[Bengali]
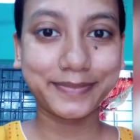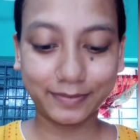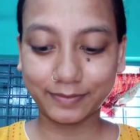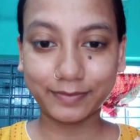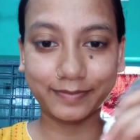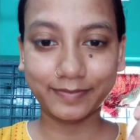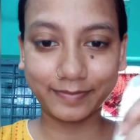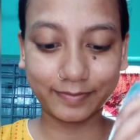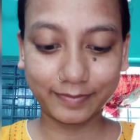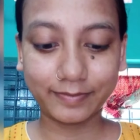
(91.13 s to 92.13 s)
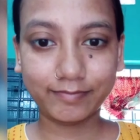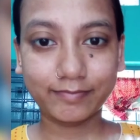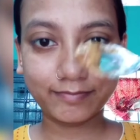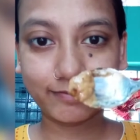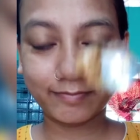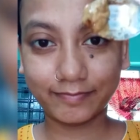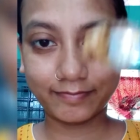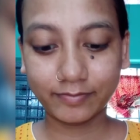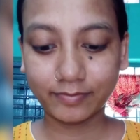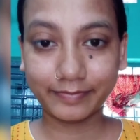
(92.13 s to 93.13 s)
গ্লো করছে মুখটা যখন
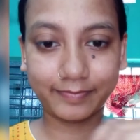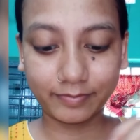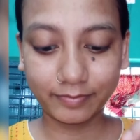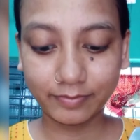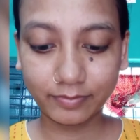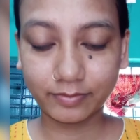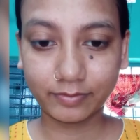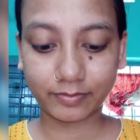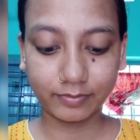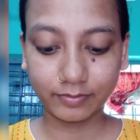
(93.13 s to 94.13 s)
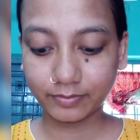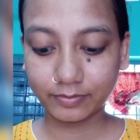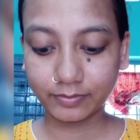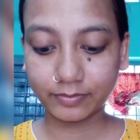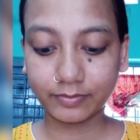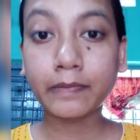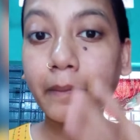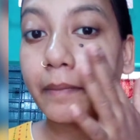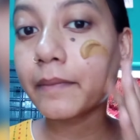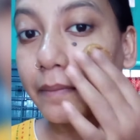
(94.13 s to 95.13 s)
শুকিয়ে যাবে তারপরে যে ফেস প্যাকটা
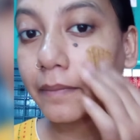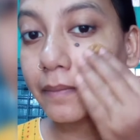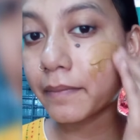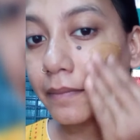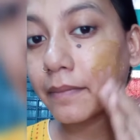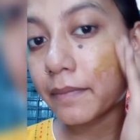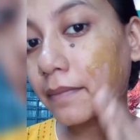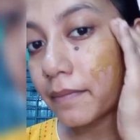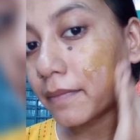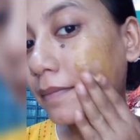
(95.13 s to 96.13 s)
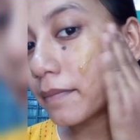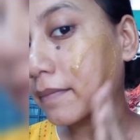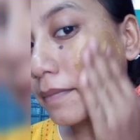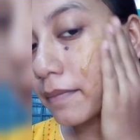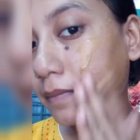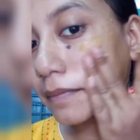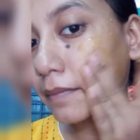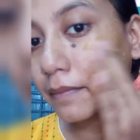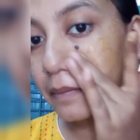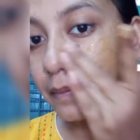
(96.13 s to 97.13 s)
আমরা রেডি করেছিলাম না আটা
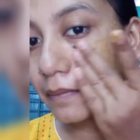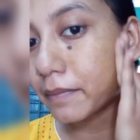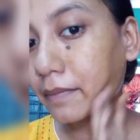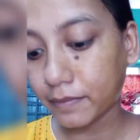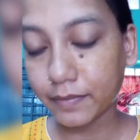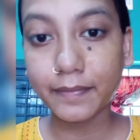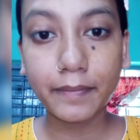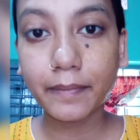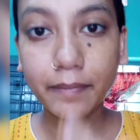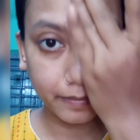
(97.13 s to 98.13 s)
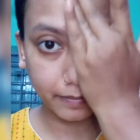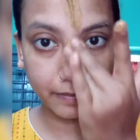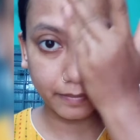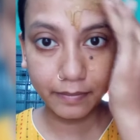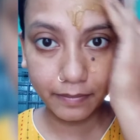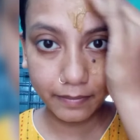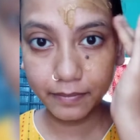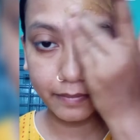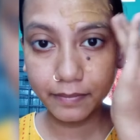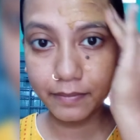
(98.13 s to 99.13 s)
দিয়ে আর বেসন দিয়ে ওটা লাগিয়ে
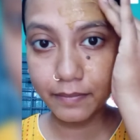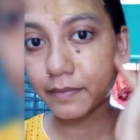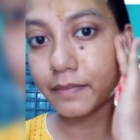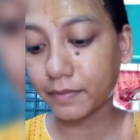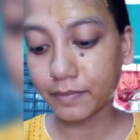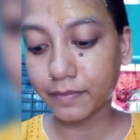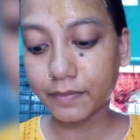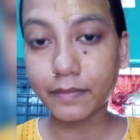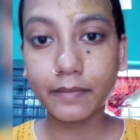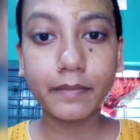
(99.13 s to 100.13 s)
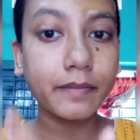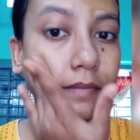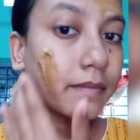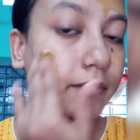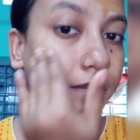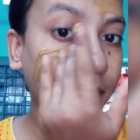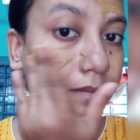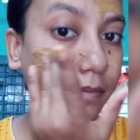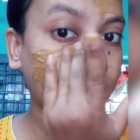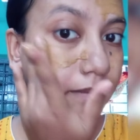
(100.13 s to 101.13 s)
নেবো পুরো মুখের মধ্যে
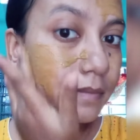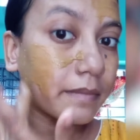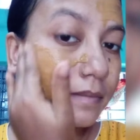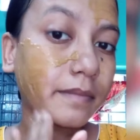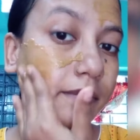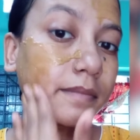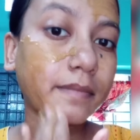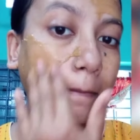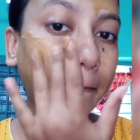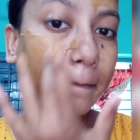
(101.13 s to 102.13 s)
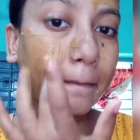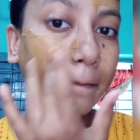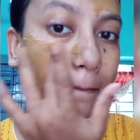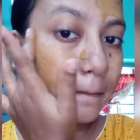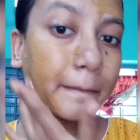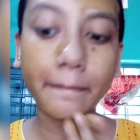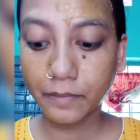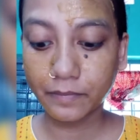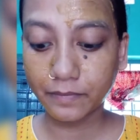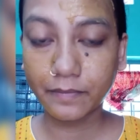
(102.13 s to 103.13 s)
এই দেখো
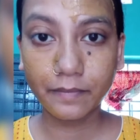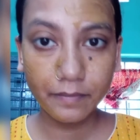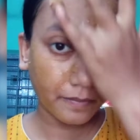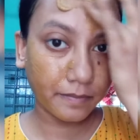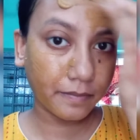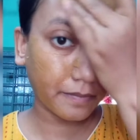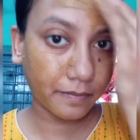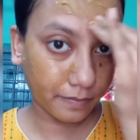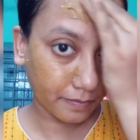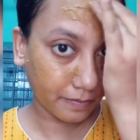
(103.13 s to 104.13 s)
কেমন লাগছে বলো